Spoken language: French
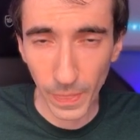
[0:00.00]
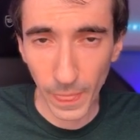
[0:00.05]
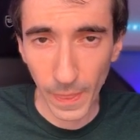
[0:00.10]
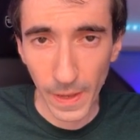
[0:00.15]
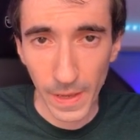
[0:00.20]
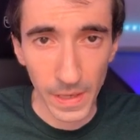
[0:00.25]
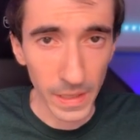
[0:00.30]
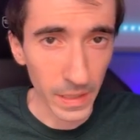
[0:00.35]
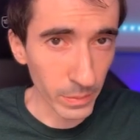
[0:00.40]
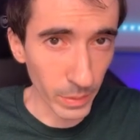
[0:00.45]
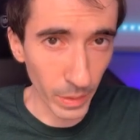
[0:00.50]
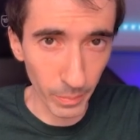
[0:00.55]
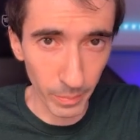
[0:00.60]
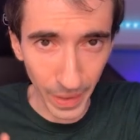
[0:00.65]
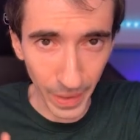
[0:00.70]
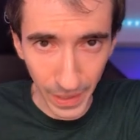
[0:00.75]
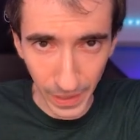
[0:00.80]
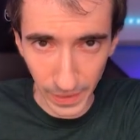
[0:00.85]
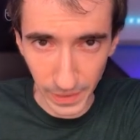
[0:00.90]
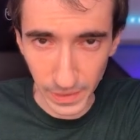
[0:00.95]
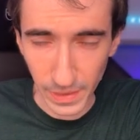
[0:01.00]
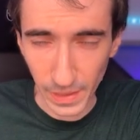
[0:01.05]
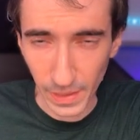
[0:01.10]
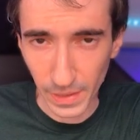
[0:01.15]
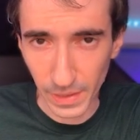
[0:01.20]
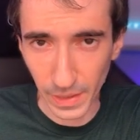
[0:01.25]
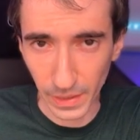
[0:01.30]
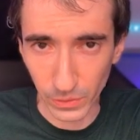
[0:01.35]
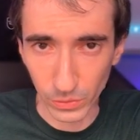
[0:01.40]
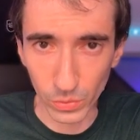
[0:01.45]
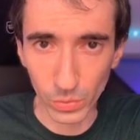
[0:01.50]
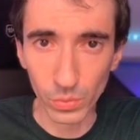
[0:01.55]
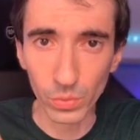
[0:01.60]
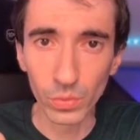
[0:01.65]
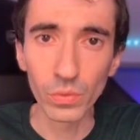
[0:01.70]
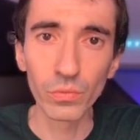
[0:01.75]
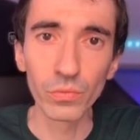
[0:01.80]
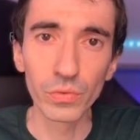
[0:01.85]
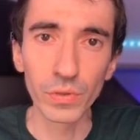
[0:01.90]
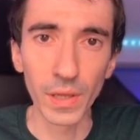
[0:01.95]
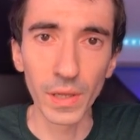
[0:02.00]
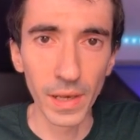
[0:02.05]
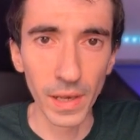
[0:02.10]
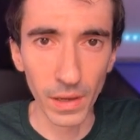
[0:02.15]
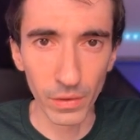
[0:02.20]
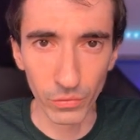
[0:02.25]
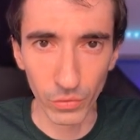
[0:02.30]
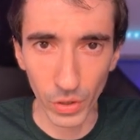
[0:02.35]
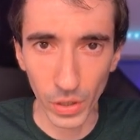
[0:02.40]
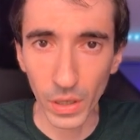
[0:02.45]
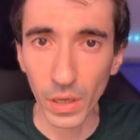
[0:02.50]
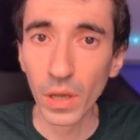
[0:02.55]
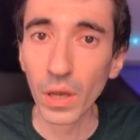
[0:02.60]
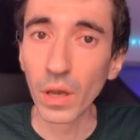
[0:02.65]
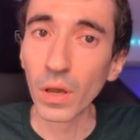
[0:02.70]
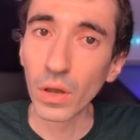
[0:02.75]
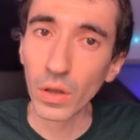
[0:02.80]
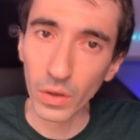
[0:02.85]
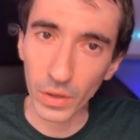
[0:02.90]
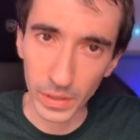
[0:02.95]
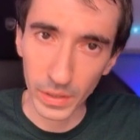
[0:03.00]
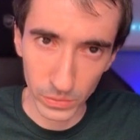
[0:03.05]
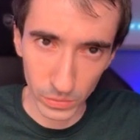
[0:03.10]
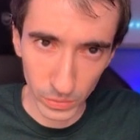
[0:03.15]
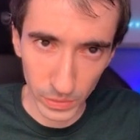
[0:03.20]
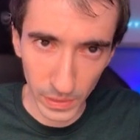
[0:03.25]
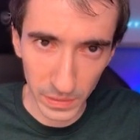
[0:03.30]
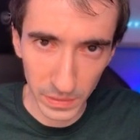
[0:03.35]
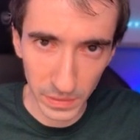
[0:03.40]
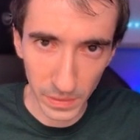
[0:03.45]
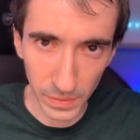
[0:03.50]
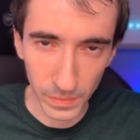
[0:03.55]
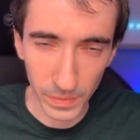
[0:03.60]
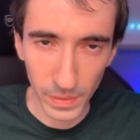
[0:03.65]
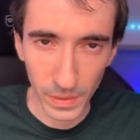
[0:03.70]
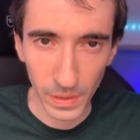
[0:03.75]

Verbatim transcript: et eh bien pareil, là-dessus, vous allez avoir un réseau dédié.